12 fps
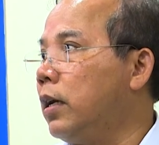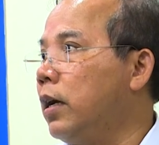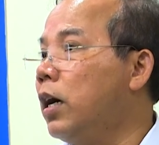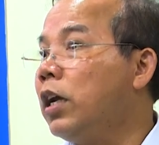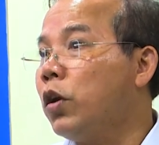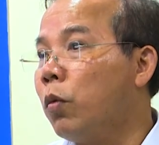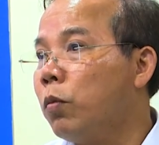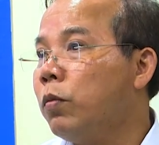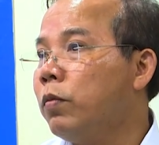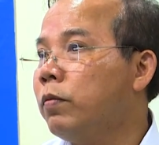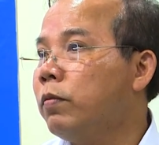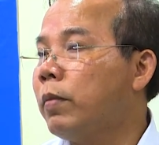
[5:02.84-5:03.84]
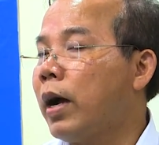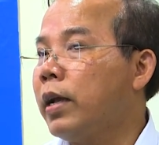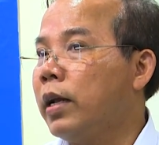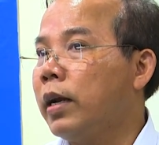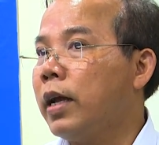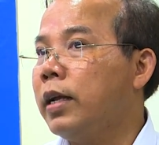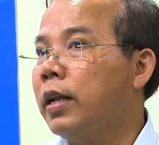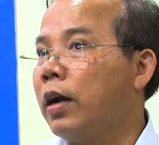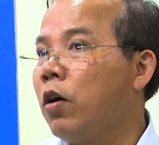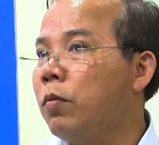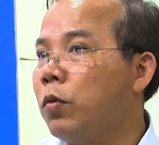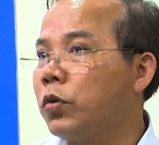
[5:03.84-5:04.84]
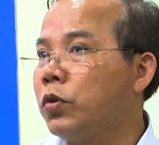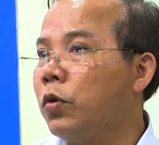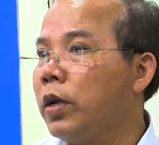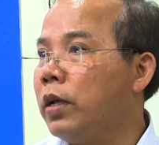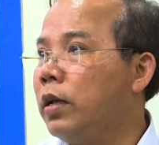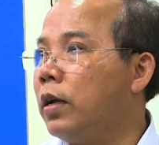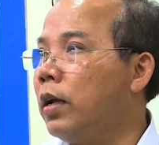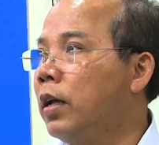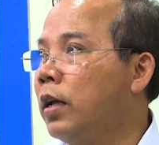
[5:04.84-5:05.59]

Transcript: ứng dụng mà hiện nay là có một số cái